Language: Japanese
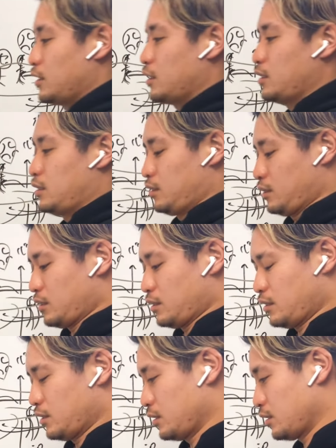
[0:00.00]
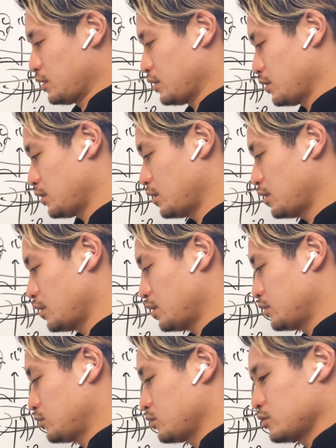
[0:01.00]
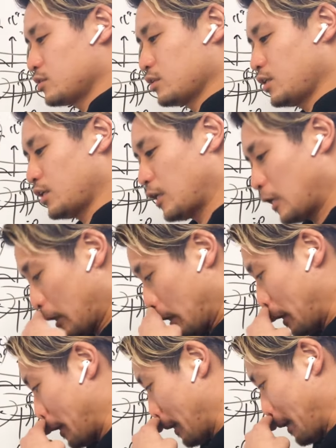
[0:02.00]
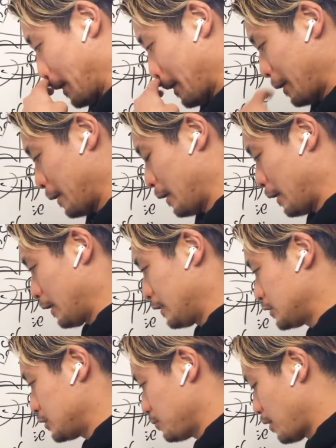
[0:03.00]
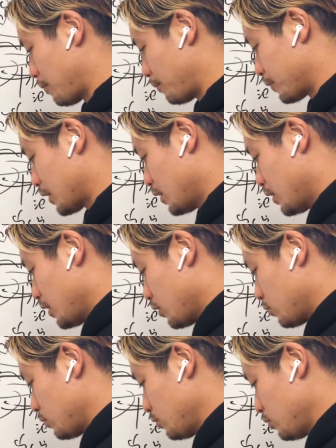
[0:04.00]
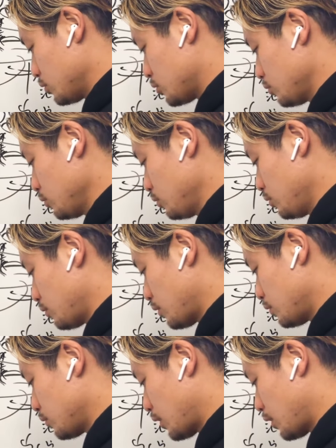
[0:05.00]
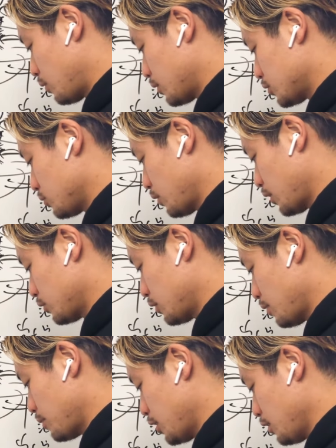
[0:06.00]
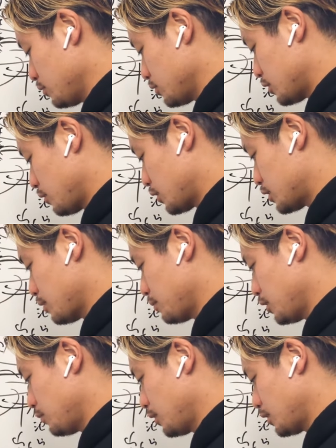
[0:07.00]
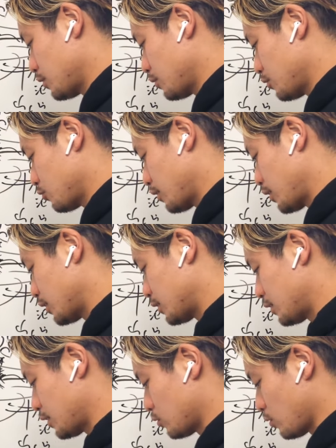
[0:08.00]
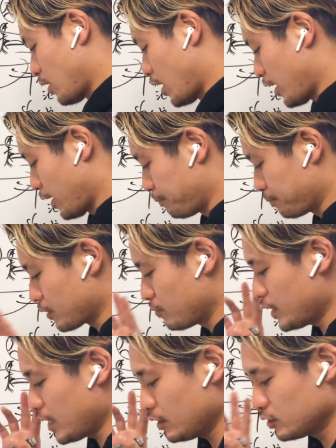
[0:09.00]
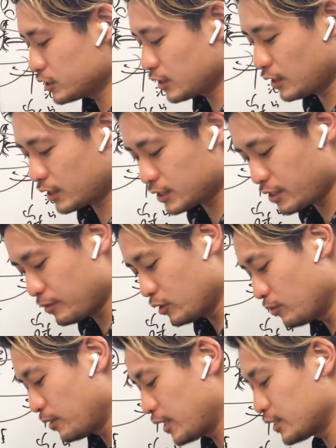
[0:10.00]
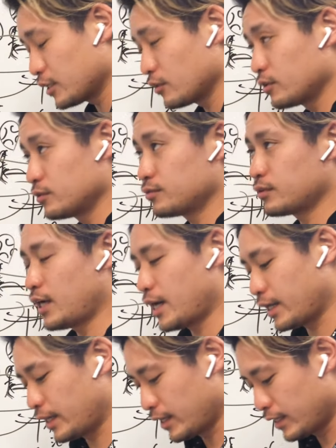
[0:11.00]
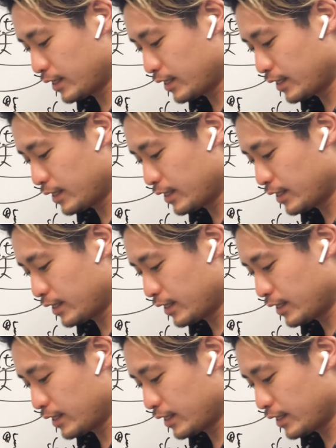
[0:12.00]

はい。えー、っと、次、えー、1番。この、そのの顔は蒼白で、眉間のシワは刻み込まれたように深かったとは、はい。眉間のシワは刻み込まれたように深い。